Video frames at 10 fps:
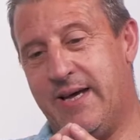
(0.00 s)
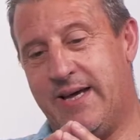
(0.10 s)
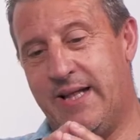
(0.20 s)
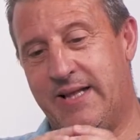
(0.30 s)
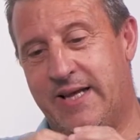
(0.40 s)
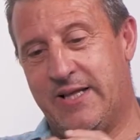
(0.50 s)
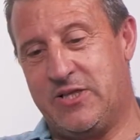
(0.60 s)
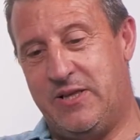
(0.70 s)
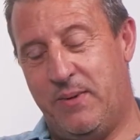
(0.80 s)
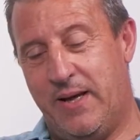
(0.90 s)
aquela que
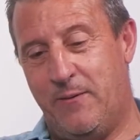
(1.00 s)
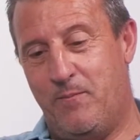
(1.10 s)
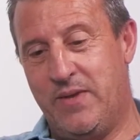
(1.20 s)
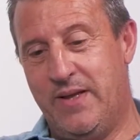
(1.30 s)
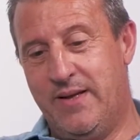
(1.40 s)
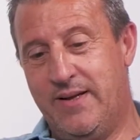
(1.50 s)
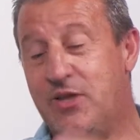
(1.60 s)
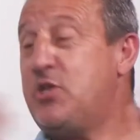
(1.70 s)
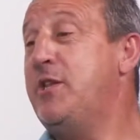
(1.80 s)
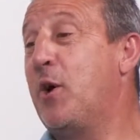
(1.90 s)
eles tiveram
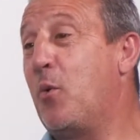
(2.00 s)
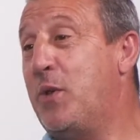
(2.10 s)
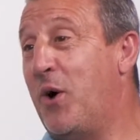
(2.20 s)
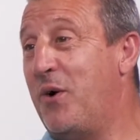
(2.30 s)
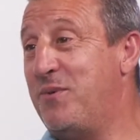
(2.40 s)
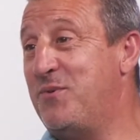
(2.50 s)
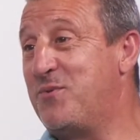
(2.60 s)
nasci na Rua Nova,